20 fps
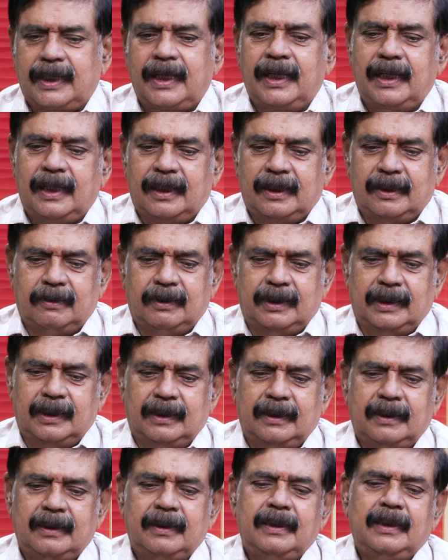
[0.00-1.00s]
రాయల్దాం అని
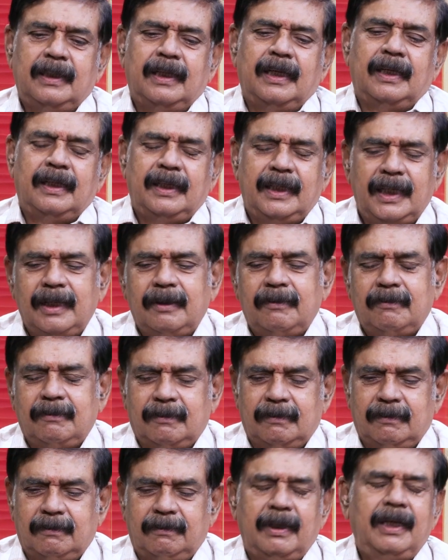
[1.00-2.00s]
నేను
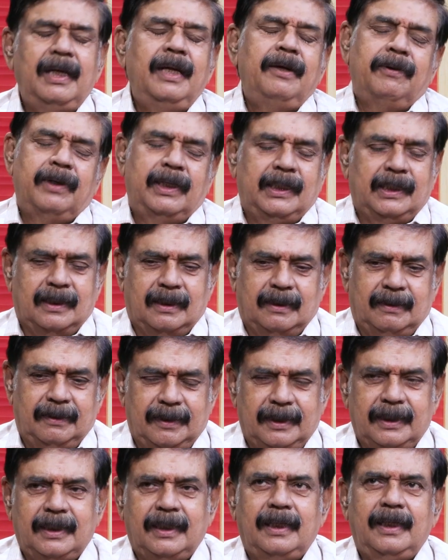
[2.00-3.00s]
వెళ్ళేవాడిని కాదు
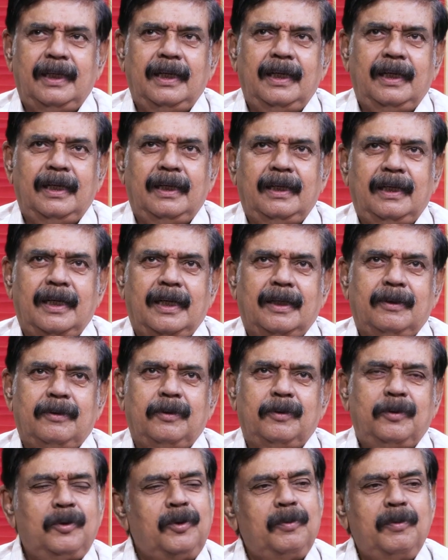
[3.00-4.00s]
ఎందుకంటే నాకు
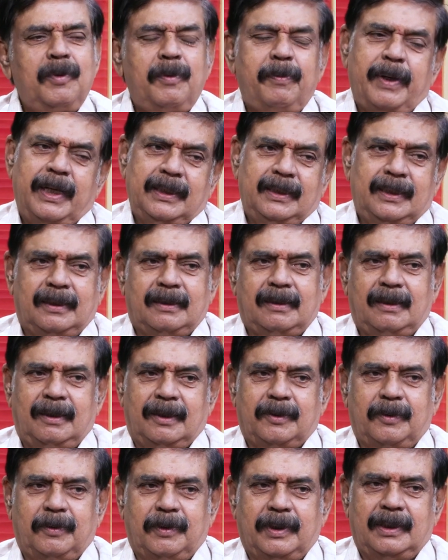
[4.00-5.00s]
కుటుంబ బాధ్యతలు
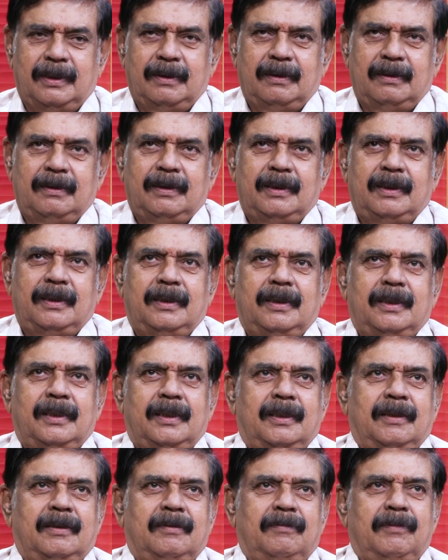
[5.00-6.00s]
ఎక్కువ
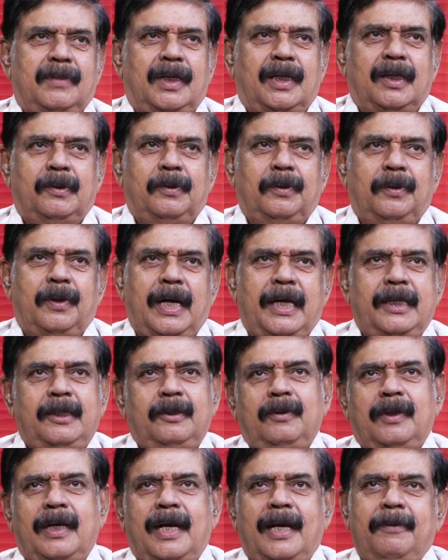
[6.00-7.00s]
మాకు
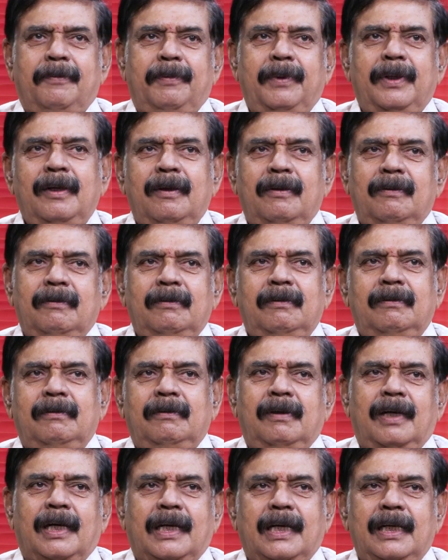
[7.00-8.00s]
ఐదుగురు ఆడపిల్లలు
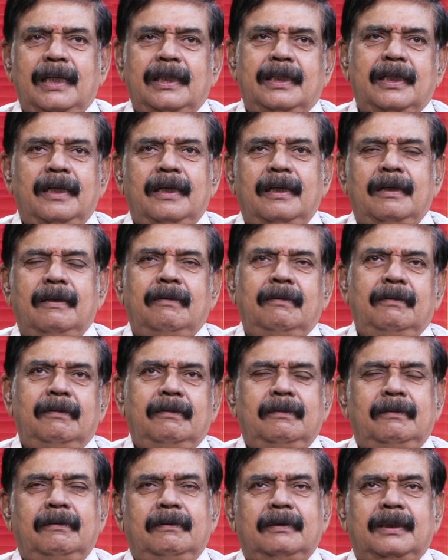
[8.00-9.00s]
అక్కలు చెల్లెళ్ళు
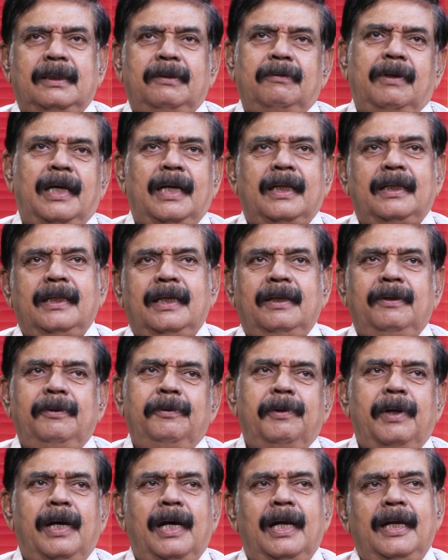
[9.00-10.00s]
సరే వాళ్ళందరూ
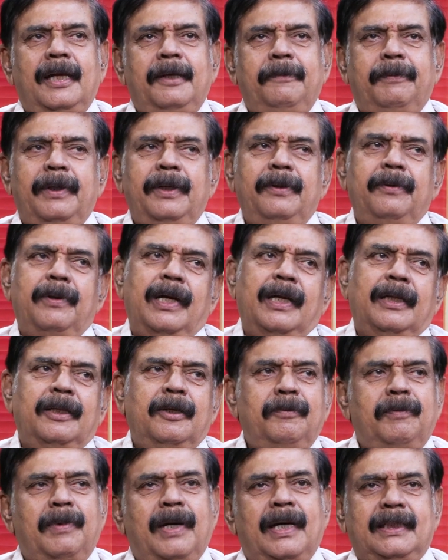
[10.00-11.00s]
వివాహాలు అయిపోయినాయి
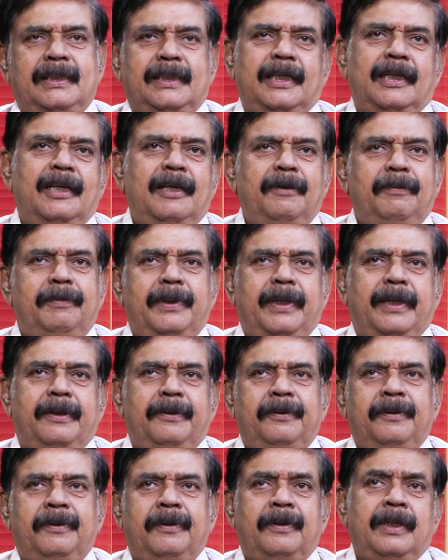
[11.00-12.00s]
వాళ్ళందరూ బాగా సెటిల్
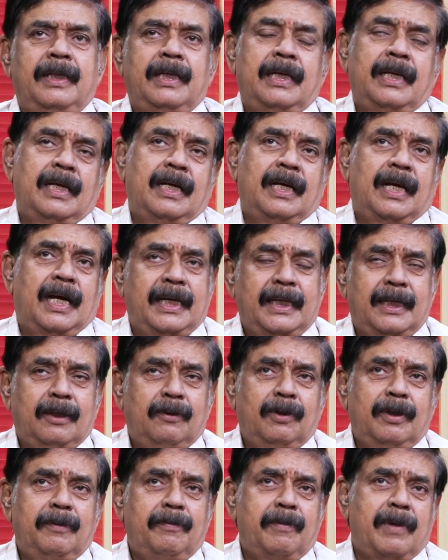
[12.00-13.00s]
అయిపోయారు అయినా
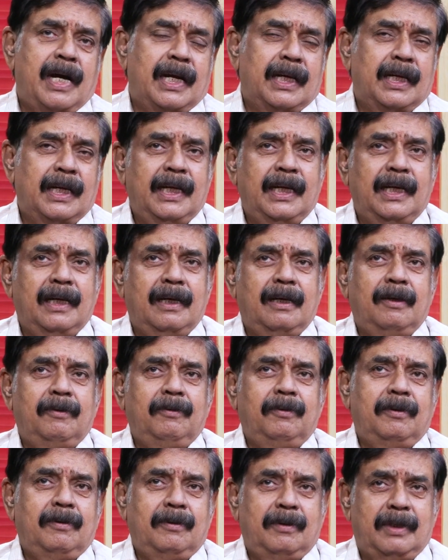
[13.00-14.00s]
కూడా మా అన్నయ్య గారు
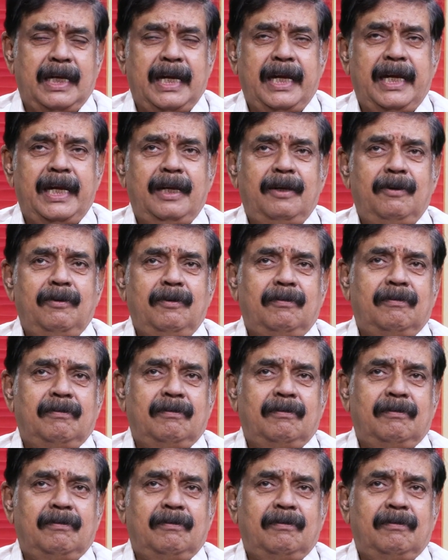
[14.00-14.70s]
నేను